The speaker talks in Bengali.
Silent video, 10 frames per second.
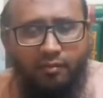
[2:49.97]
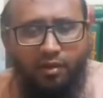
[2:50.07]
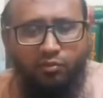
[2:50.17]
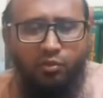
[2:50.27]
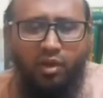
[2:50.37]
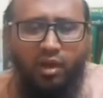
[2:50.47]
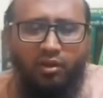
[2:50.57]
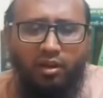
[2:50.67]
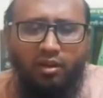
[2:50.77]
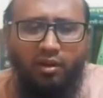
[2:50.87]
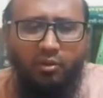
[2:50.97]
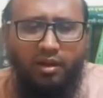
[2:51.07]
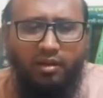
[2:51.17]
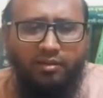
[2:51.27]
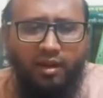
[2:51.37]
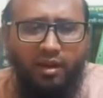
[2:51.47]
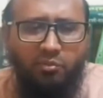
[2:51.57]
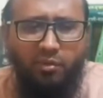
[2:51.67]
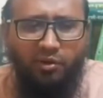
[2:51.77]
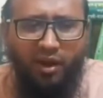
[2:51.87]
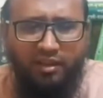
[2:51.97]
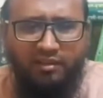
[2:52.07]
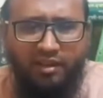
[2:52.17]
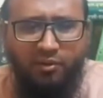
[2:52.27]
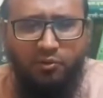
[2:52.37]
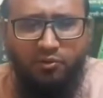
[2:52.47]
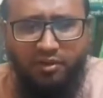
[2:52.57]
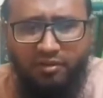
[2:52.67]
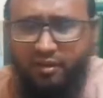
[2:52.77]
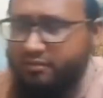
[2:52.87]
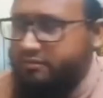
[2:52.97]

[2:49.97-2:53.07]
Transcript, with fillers: রসুল্লাহ সাল্লাহ আলী আসাল্লাম বিভিন্ন হাদিস এর গুরুত্ব দিয়েছে